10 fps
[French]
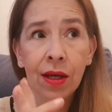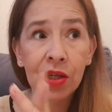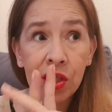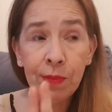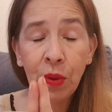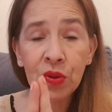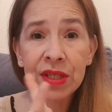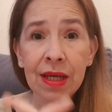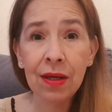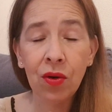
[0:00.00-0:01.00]
j'ai
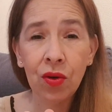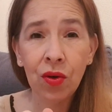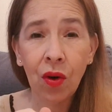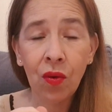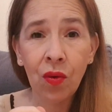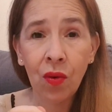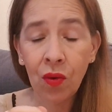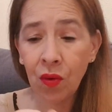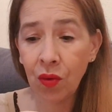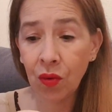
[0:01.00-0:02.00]
pensé,
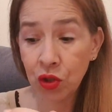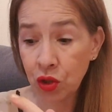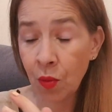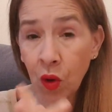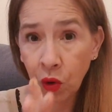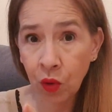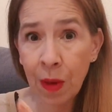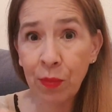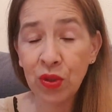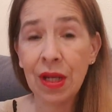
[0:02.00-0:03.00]
en, justement, quand on
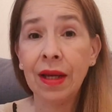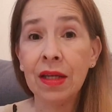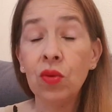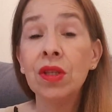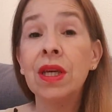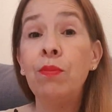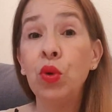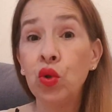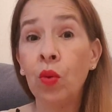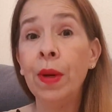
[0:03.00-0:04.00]
m'a posé la question, est-ce qu'il
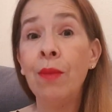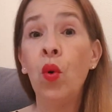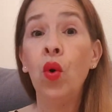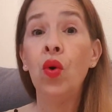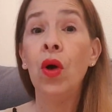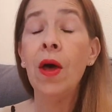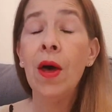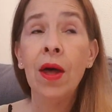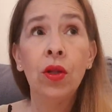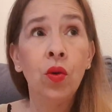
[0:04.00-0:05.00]
peut tomber amoureux
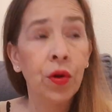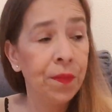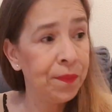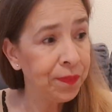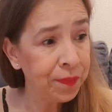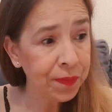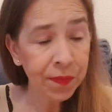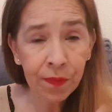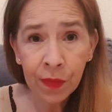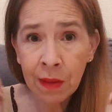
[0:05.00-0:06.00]
Donc,
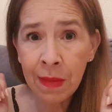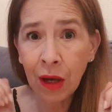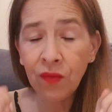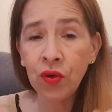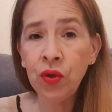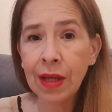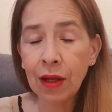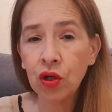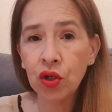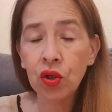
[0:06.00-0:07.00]
mais revenu
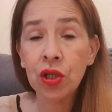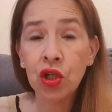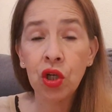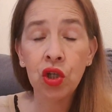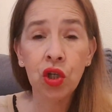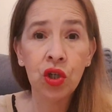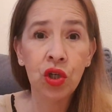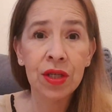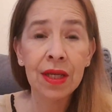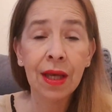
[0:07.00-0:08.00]
quelque chose.
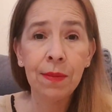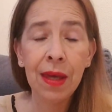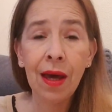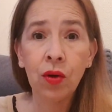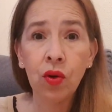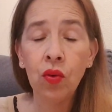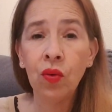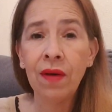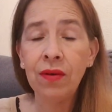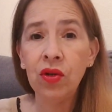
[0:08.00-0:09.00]
Je, sais très bien
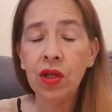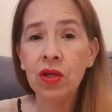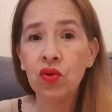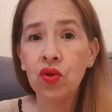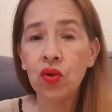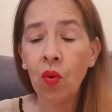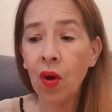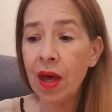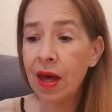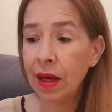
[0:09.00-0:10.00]
qu'on avait eu des discussions
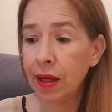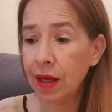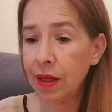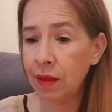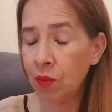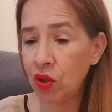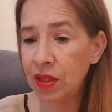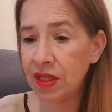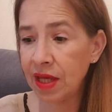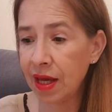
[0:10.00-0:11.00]
et il me
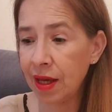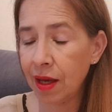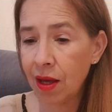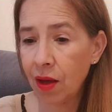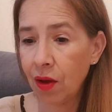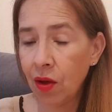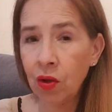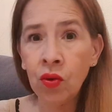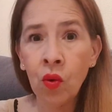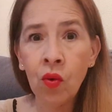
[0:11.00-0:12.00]
disait
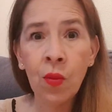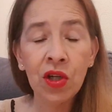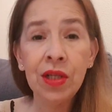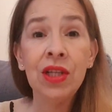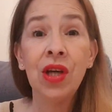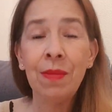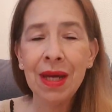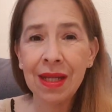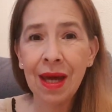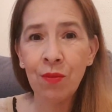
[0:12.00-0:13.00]
euh, Non, moi je n'ai
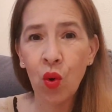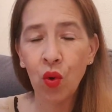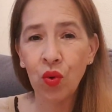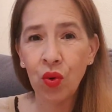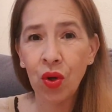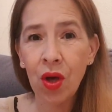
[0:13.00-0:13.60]
jamais été amoureux.